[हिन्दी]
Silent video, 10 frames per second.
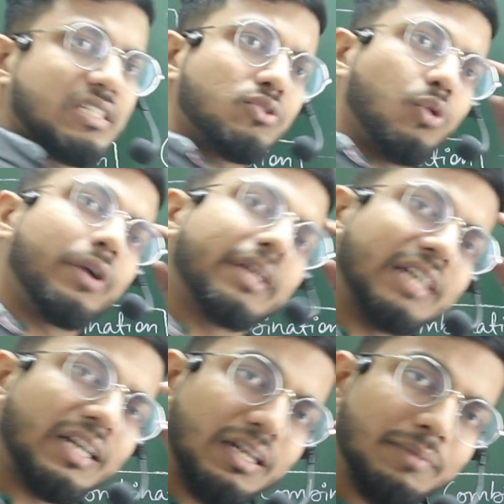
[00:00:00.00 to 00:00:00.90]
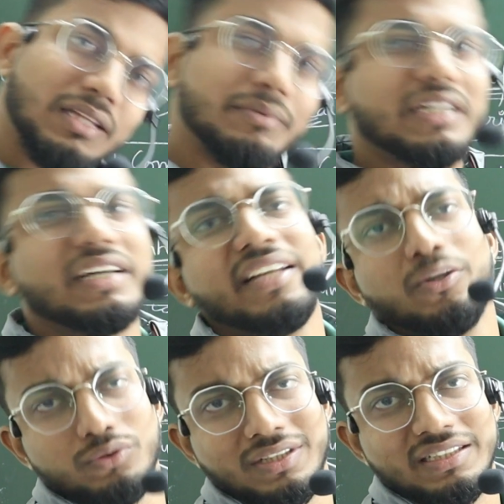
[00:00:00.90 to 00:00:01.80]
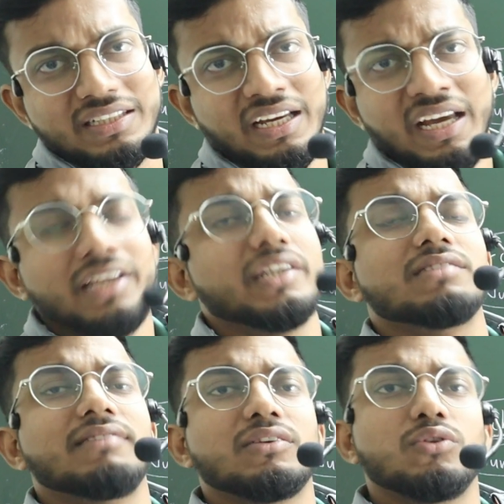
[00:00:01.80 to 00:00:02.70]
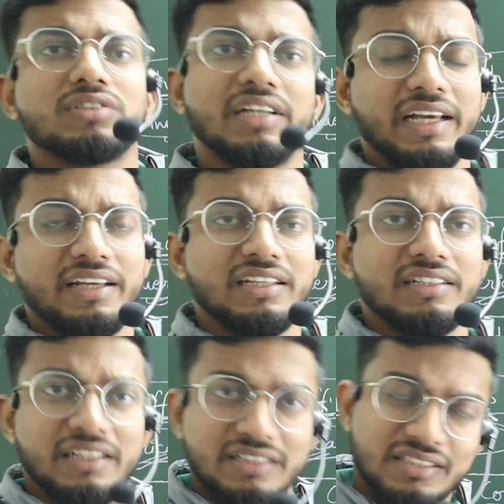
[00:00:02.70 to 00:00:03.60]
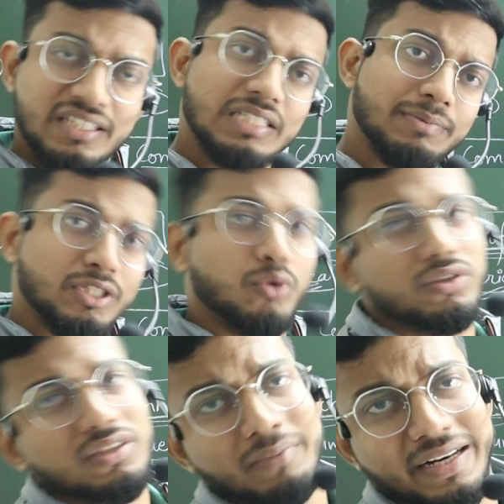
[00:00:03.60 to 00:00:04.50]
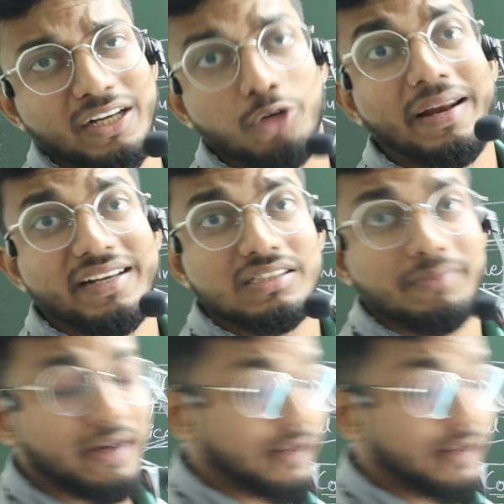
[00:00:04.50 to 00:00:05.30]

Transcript: चीज़ छोड़ के जाना ना मतलब दिक्कतदायक हो सकती है कि इस बार क्वेश्चन है कि रेजिस्टेंस में से क्वेश्चन बनेंगे न्यूमेरिकल्स